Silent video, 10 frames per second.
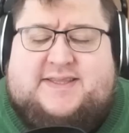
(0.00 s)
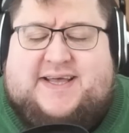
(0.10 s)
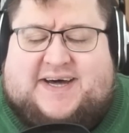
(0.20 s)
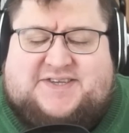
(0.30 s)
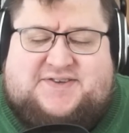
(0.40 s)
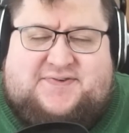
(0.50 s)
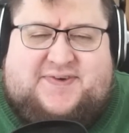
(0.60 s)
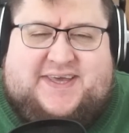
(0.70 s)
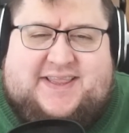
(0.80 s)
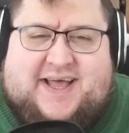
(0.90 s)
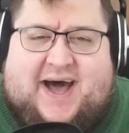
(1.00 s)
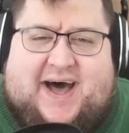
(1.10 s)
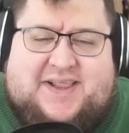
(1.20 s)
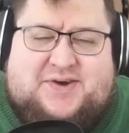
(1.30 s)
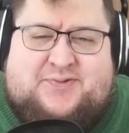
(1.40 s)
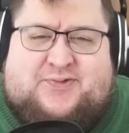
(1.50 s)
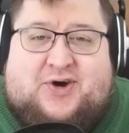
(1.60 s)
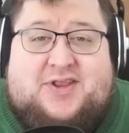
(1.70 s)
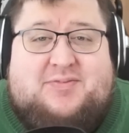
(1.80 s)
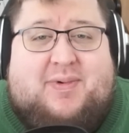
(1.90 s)
das Finale
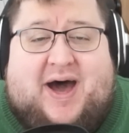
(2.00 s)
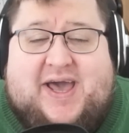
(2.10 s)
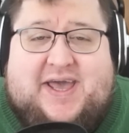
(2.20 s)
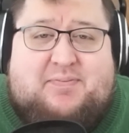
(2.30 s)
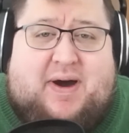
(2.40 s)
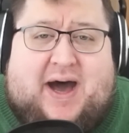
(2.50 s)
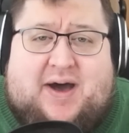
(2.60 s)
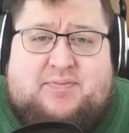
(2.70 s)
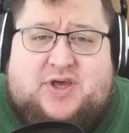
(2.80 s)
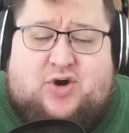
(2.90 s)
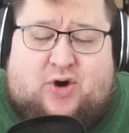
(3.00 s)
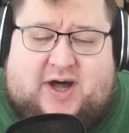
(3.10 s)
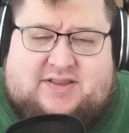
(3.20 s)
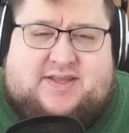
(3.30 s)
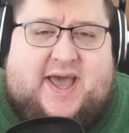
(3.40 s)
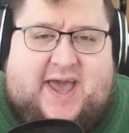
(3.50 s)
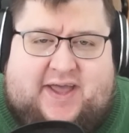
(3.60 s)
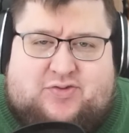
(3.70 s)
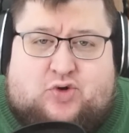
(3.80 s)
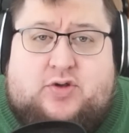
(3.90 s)
von My Mom, Your
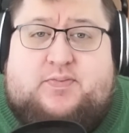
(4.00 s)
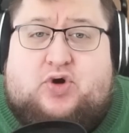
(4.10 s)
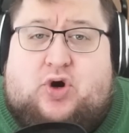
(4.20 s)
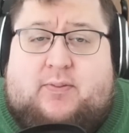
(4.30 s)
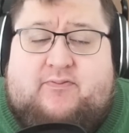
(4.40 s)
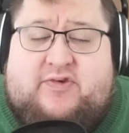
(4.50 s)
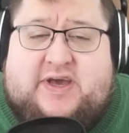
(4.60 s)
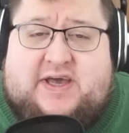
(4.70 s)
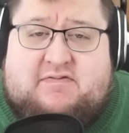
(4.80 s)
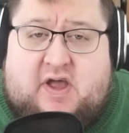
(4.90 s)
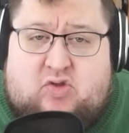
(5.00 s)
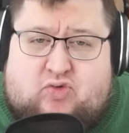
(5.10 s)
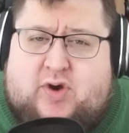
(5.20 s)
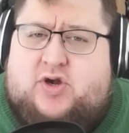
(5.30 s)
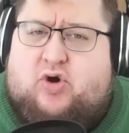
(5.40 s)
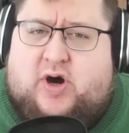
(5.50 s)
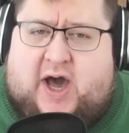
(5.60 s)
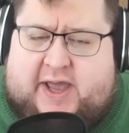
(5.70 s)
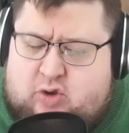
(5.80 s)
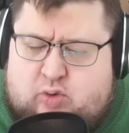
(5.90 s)
Dad. Und bekommen wir eventuell noch
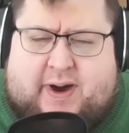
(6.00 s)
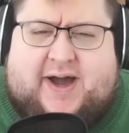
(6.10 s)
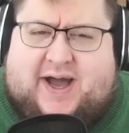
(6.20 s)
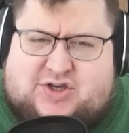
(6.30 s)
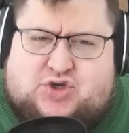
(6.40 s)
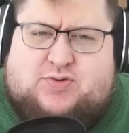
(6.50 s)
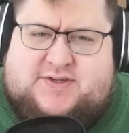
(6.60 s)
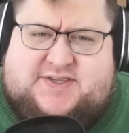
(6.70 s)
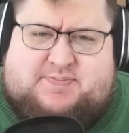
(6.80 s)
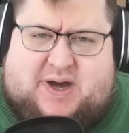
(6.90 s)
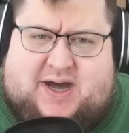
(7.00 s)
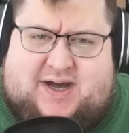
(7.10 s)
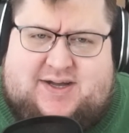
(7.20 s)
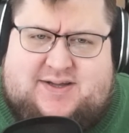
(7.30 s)
ein Überraschungspaar?